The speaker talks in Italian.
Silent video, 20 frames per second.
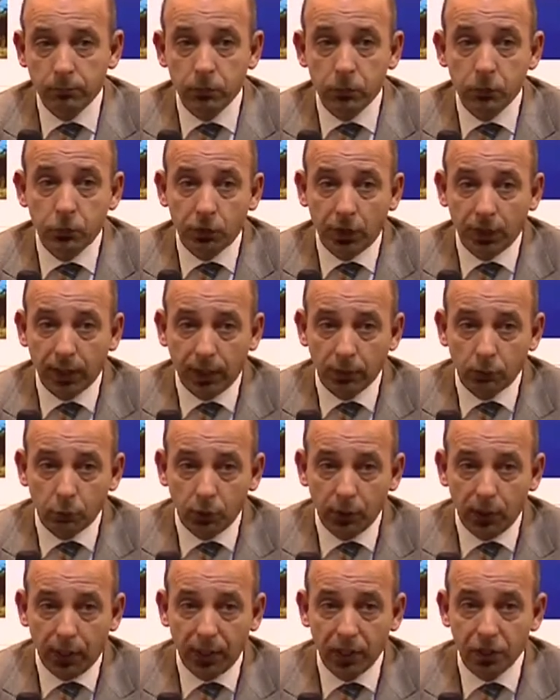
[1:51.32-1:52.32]
cercato
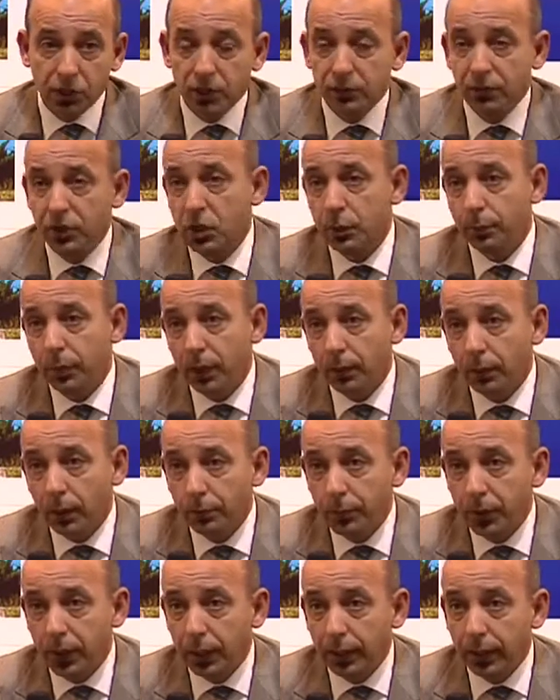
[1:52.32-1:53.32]
di dare dei servizi per i
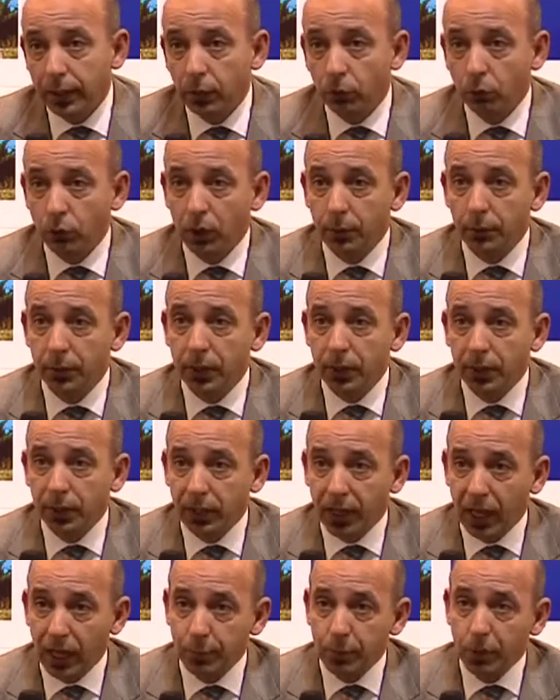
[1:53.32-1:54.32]
bambini con dei mini
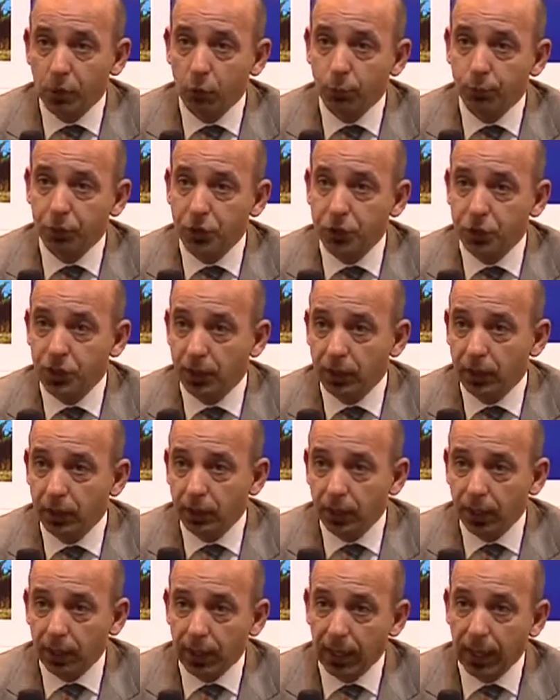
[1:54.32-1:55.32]
club, con piscine
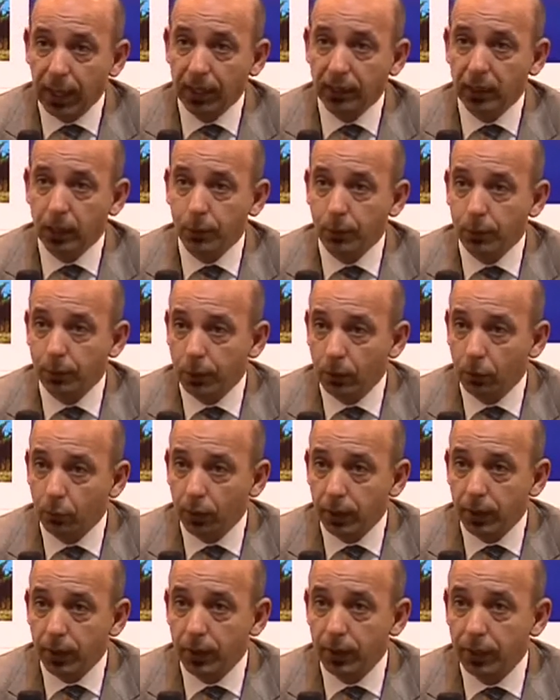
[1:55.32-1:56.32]
dedicate,
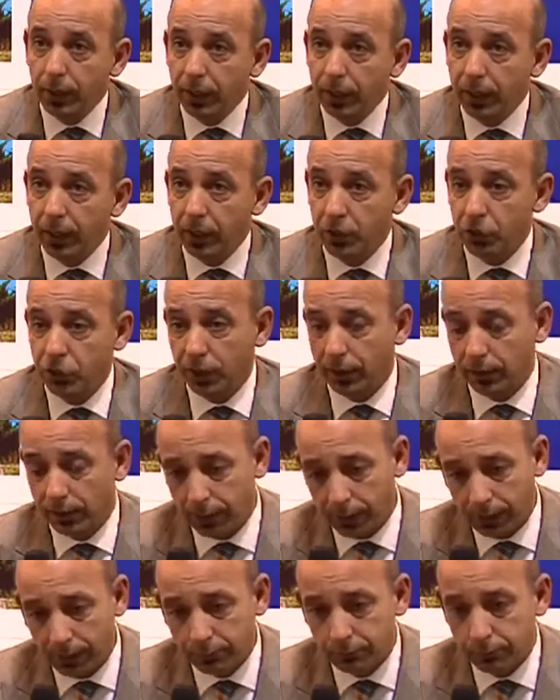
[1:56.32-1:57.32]
biberonerie,
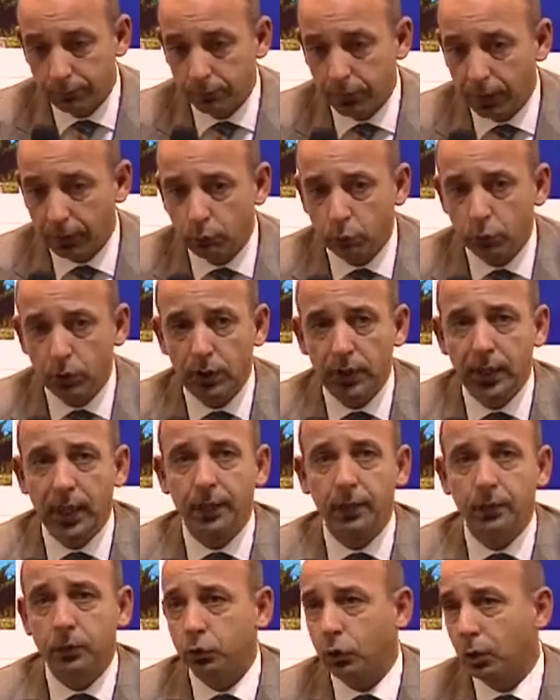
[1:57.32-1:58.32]
eccetera. E tutti gli
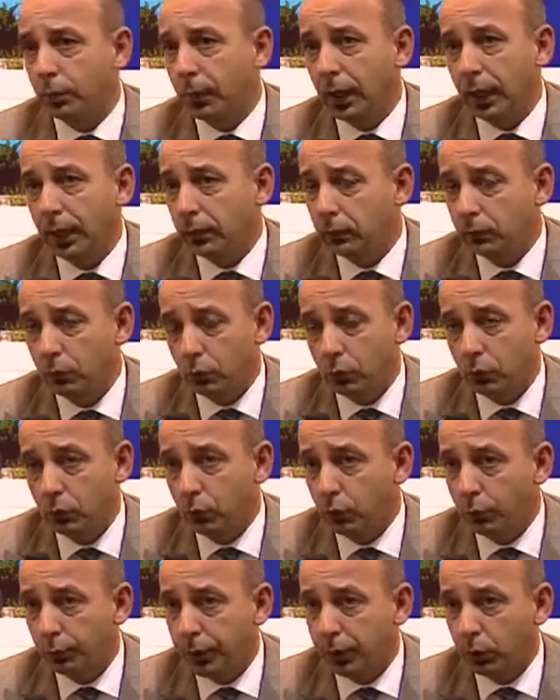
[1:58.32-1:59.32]
anni, insomma,
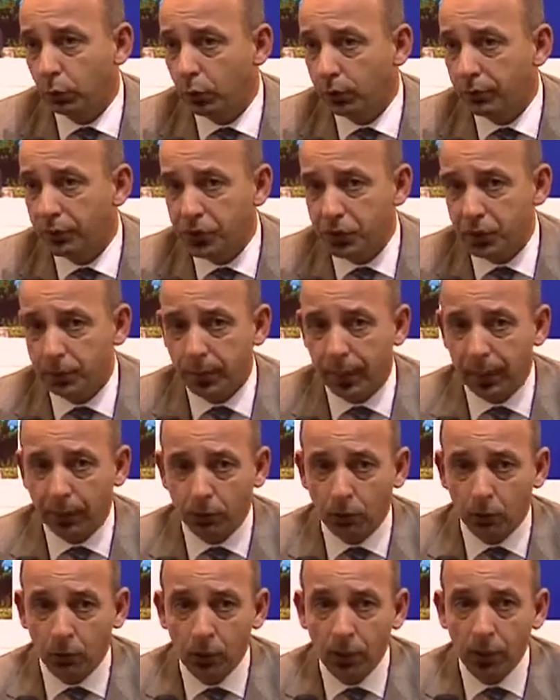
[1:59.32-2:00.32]
un piccolo
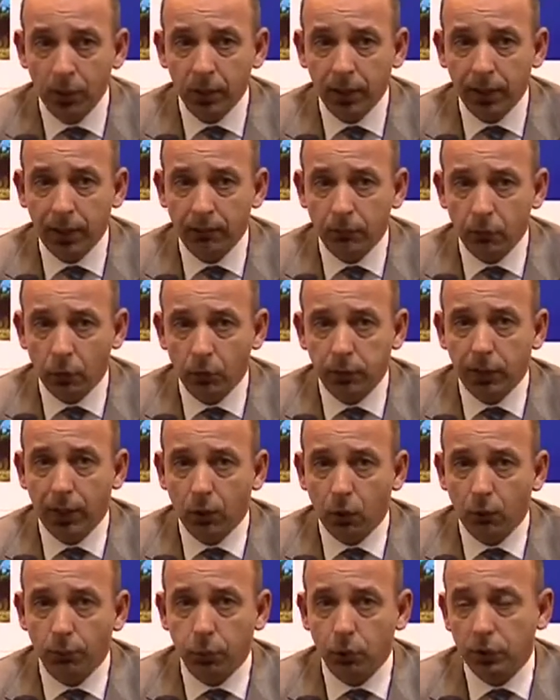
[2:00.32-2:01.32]
investimento che a volte ha
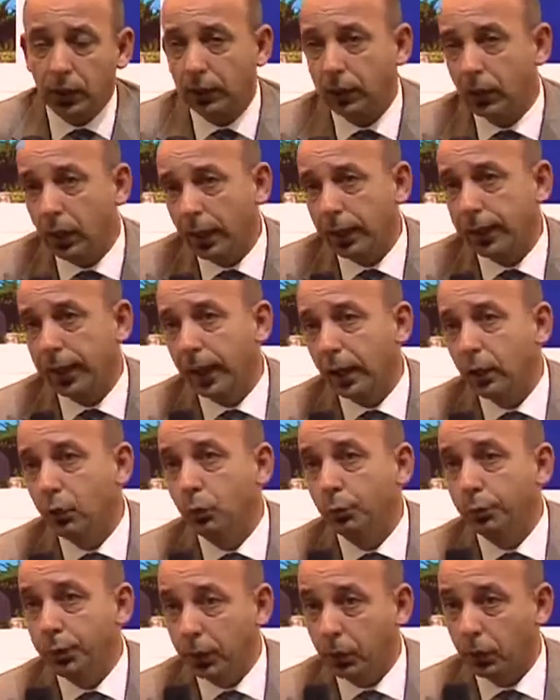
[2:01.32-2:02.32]
comportato anche
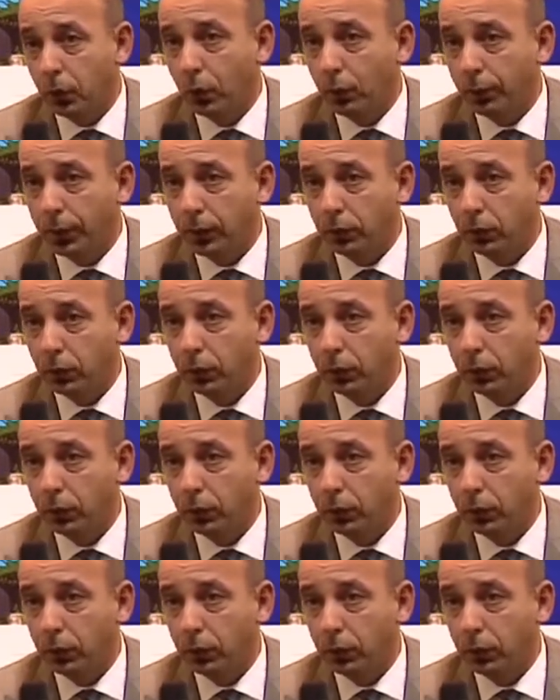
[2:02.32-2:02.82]
un piccolo aumento di